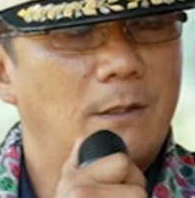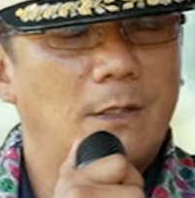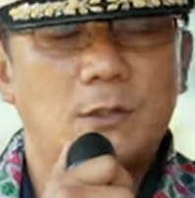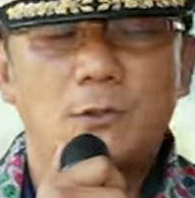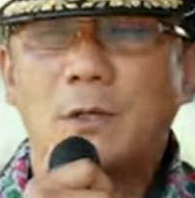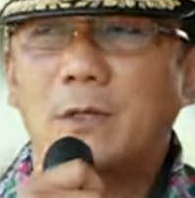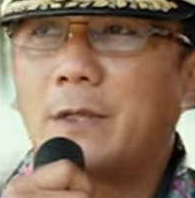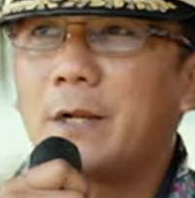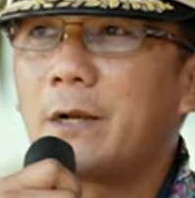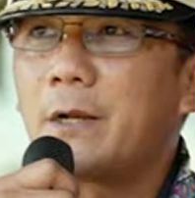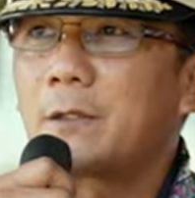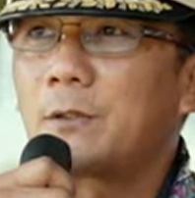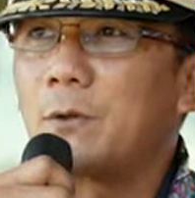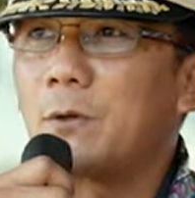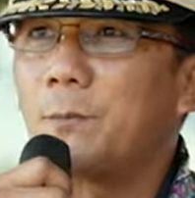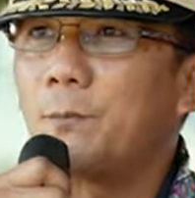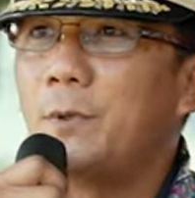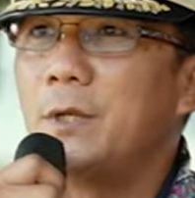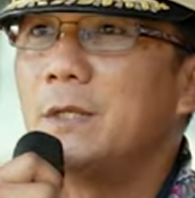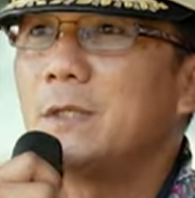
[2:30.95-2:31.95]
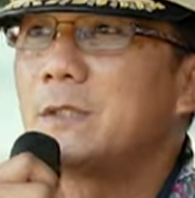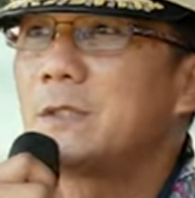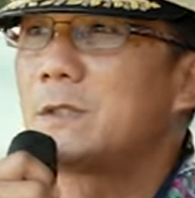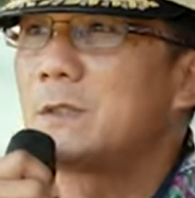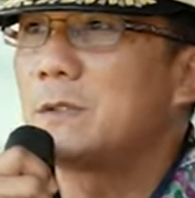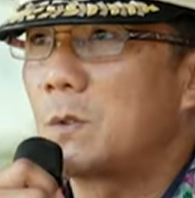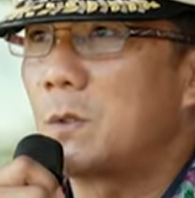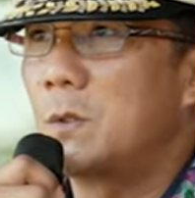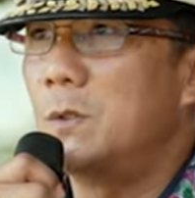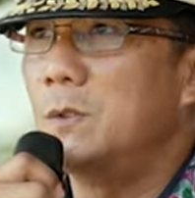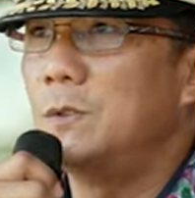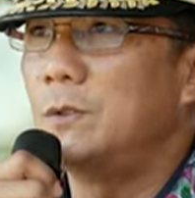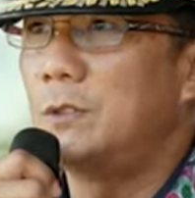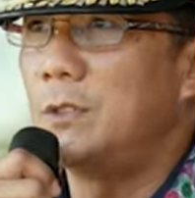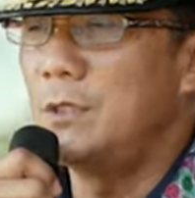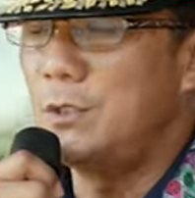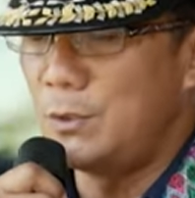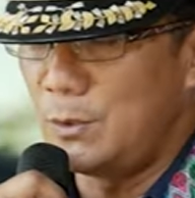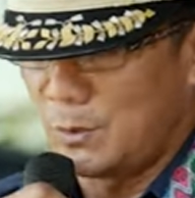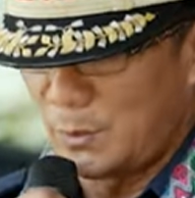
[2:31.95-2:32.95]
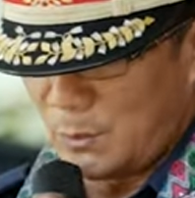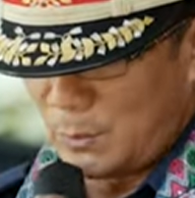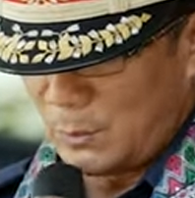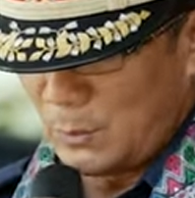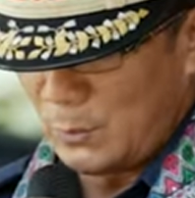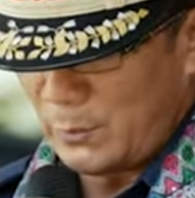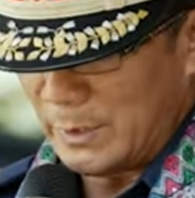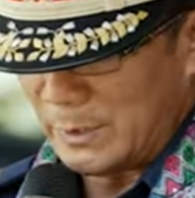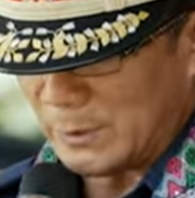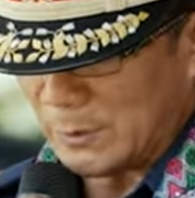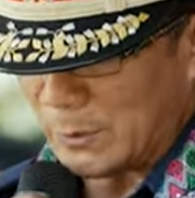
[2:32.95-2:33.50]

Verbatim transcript: regional director, please continue doing